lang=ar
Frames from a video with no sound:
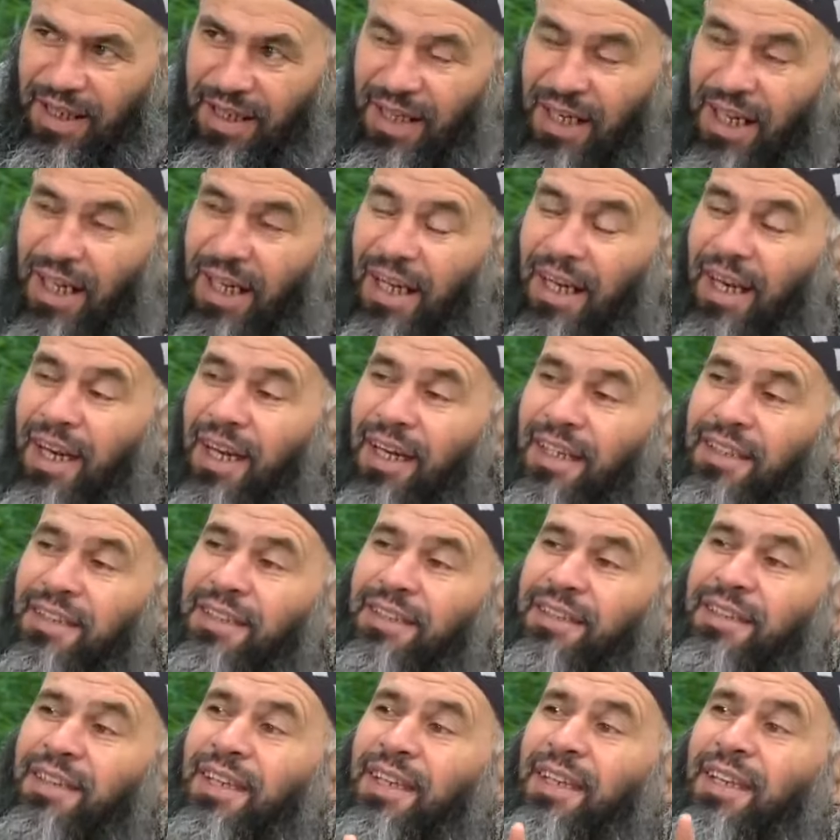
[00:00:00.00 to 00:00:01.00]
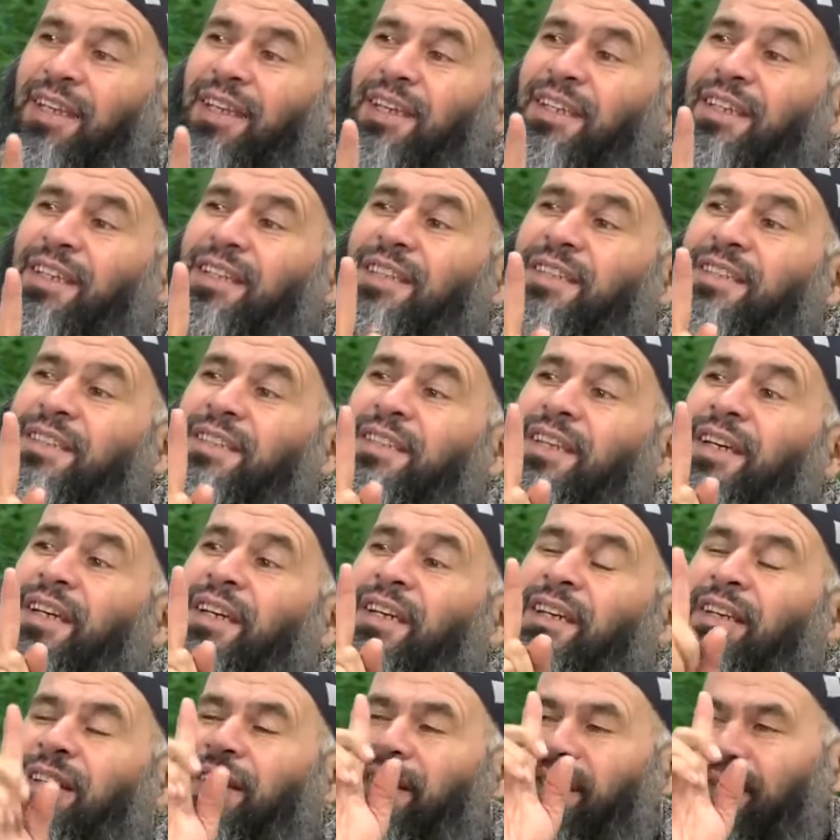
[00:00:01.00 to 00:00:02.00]
قال حتى
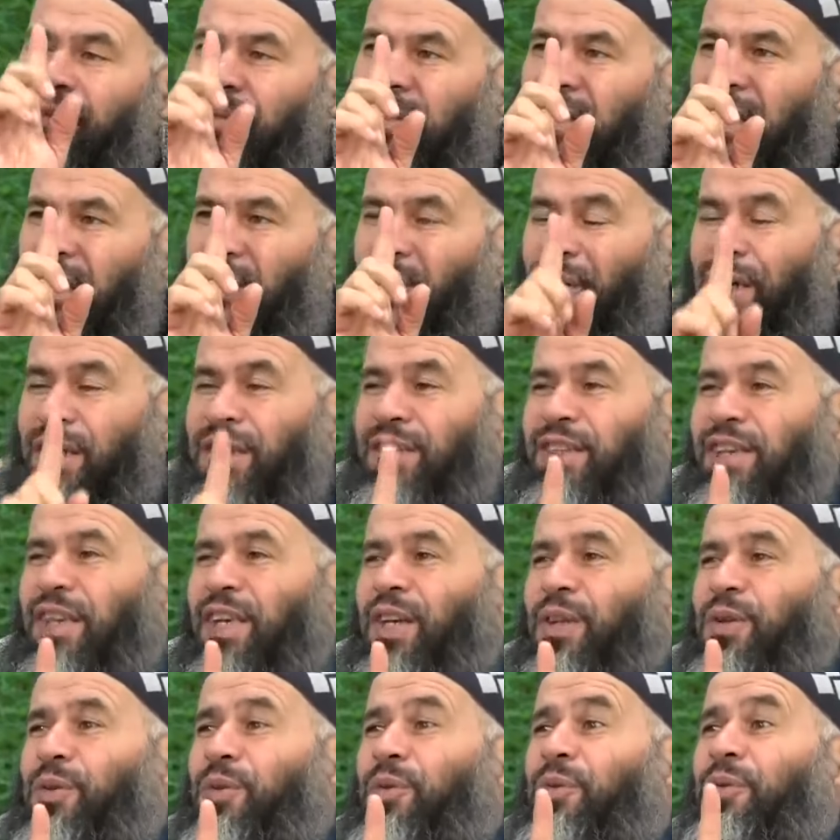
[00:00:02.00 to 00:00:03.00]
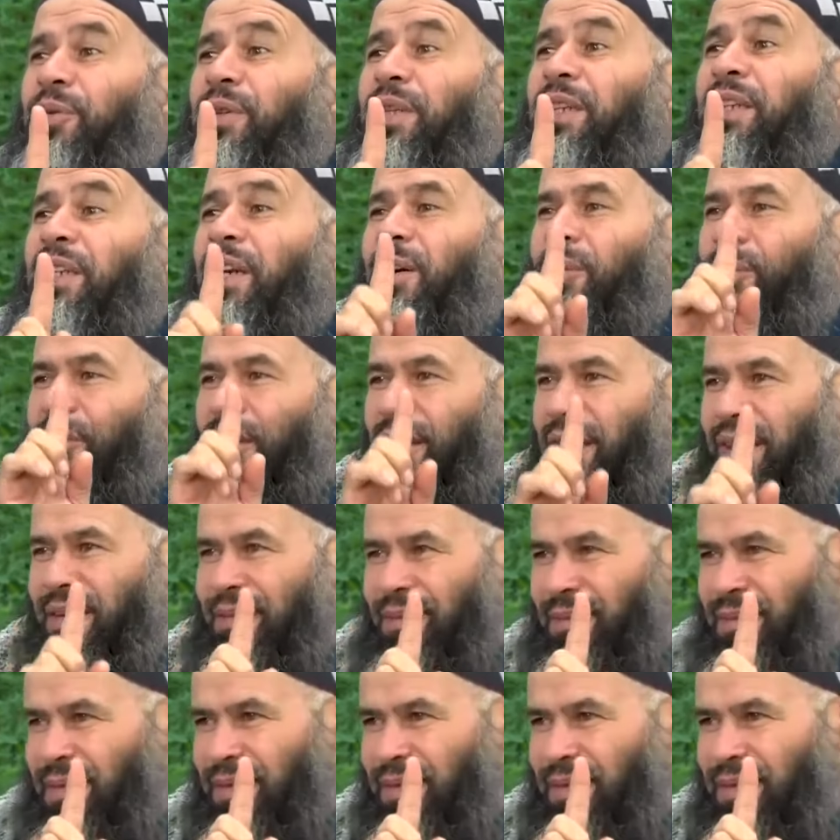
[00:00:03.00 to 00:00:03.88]
يستغني أو حتى يغنيه الله